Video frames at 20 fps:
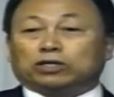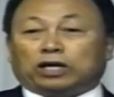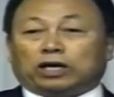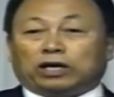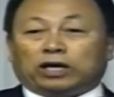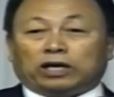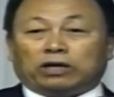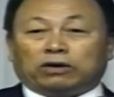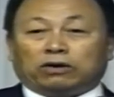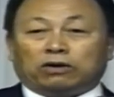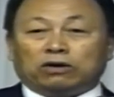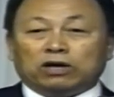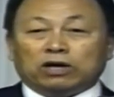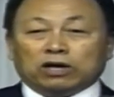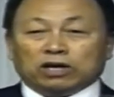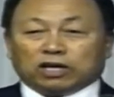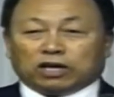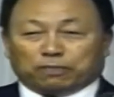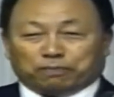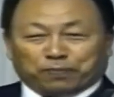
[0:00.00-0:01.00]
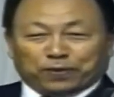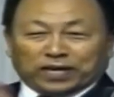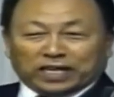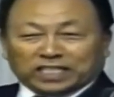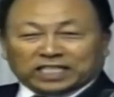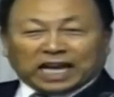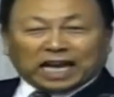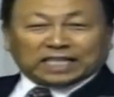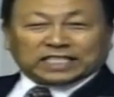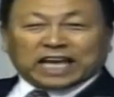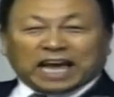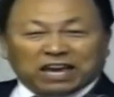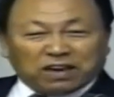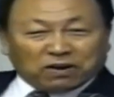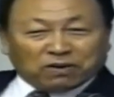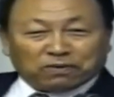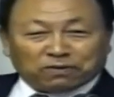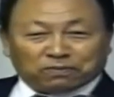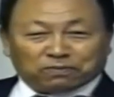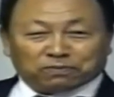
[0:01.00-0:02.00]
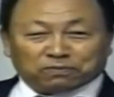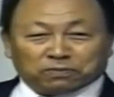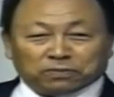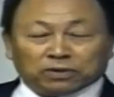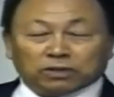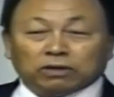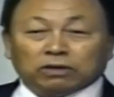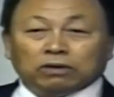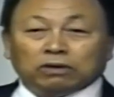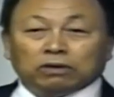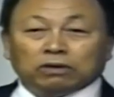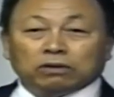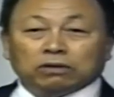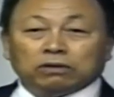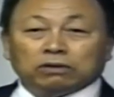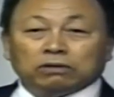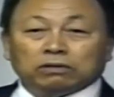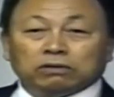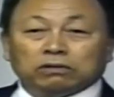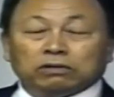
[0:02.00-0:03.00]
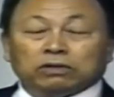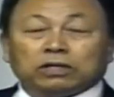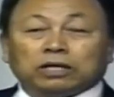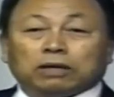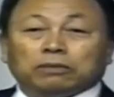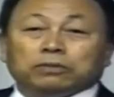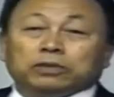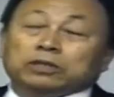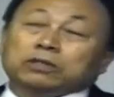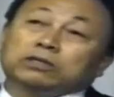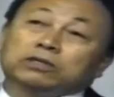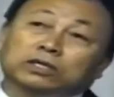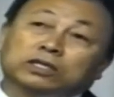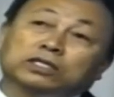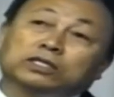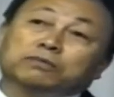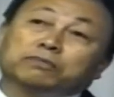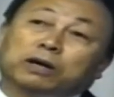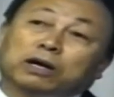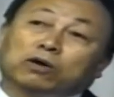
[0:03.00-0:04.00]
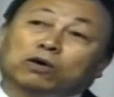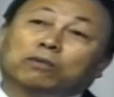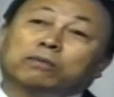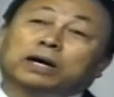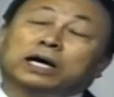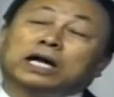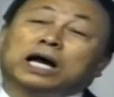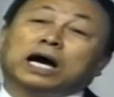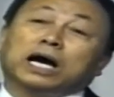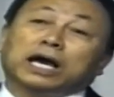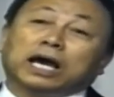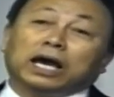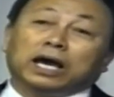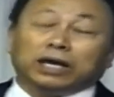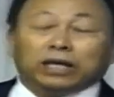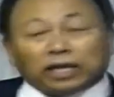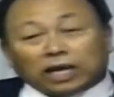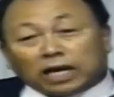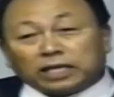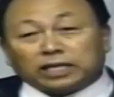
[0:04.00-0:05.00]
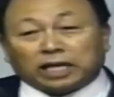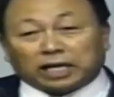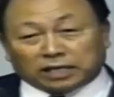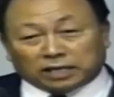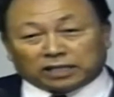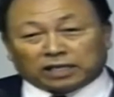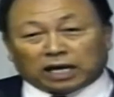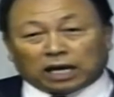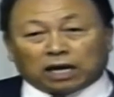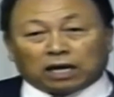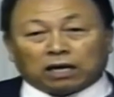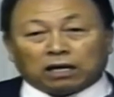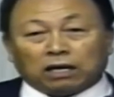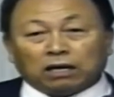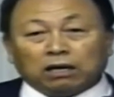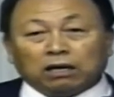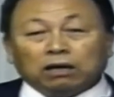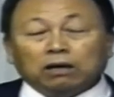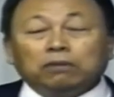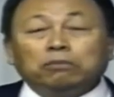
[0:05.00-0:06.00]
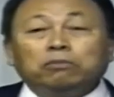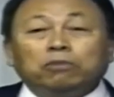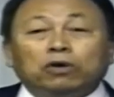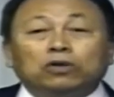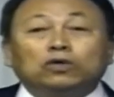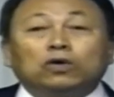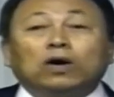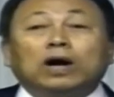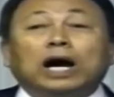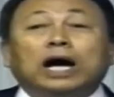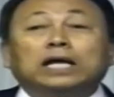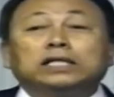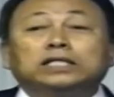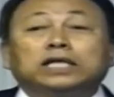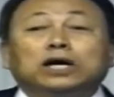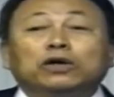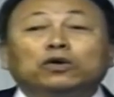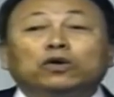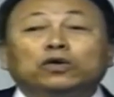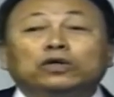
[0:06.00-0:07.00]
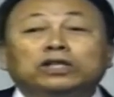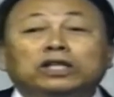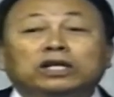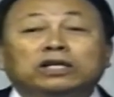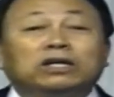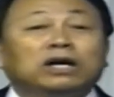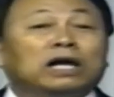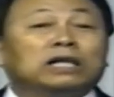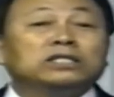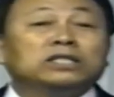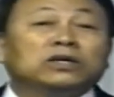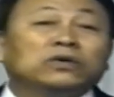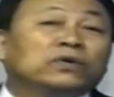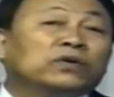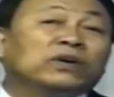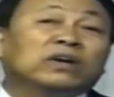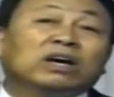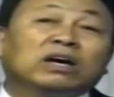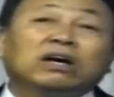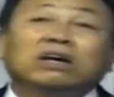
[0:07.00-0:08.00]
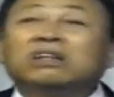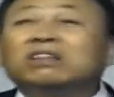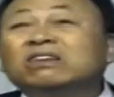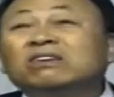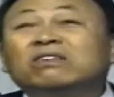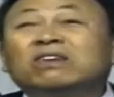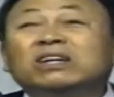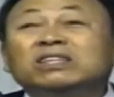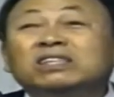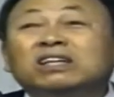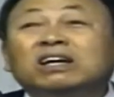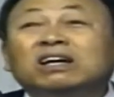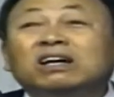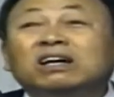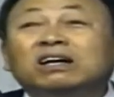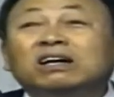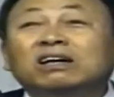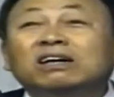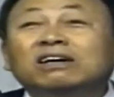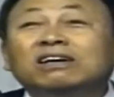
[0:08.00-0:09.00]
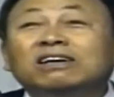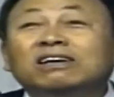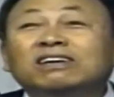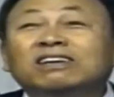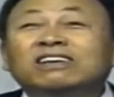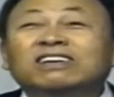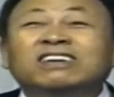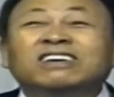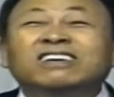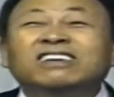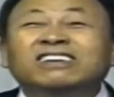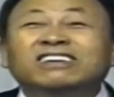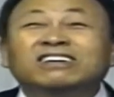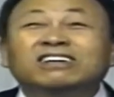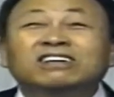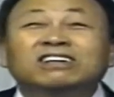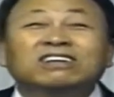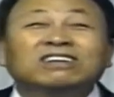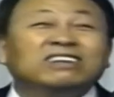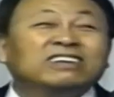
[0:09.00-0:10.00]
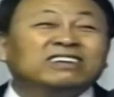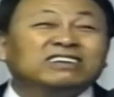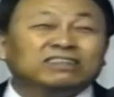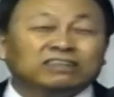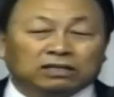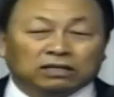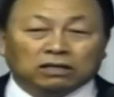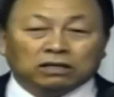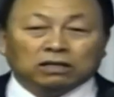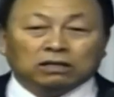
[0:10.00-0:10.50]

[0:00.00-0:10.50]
乐和平安也是上帝赐予我们的礼物。在这世上，我们光跟人讲道理，开心的生活吧，笑着生活吧。但是，